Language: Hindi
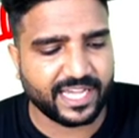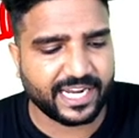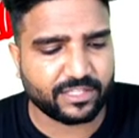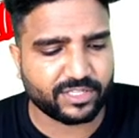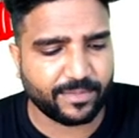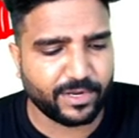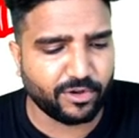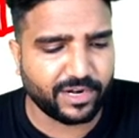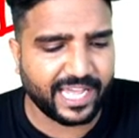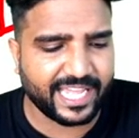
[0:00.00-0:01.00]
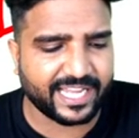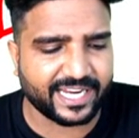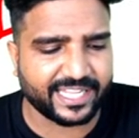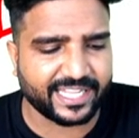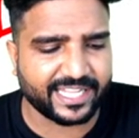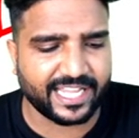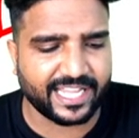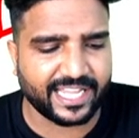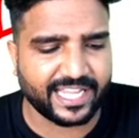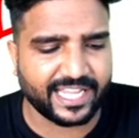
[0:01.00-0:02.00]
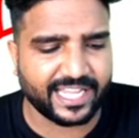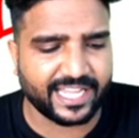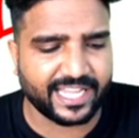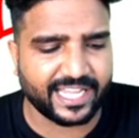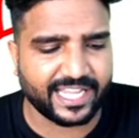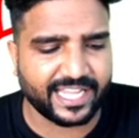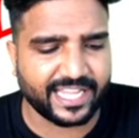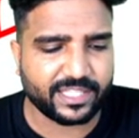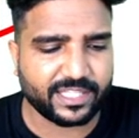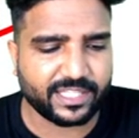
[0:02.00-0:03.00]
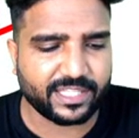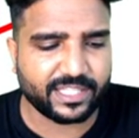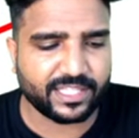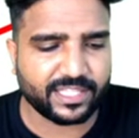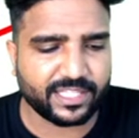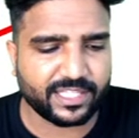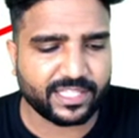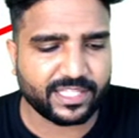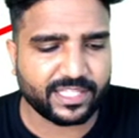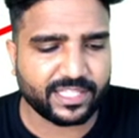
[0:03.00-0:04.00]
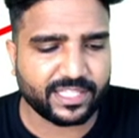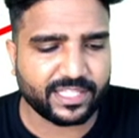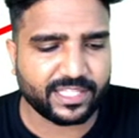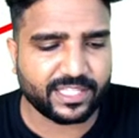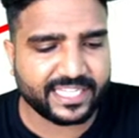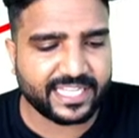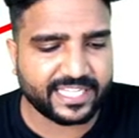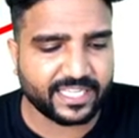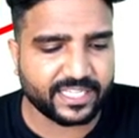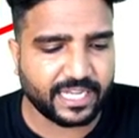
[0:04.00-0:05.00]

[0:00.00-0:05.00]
आ रहा है तो सभी लोग लाइक कर देंगे भैया ऐसे मत करो देखो मैं चाह रहा हूं कि सारे सेशंस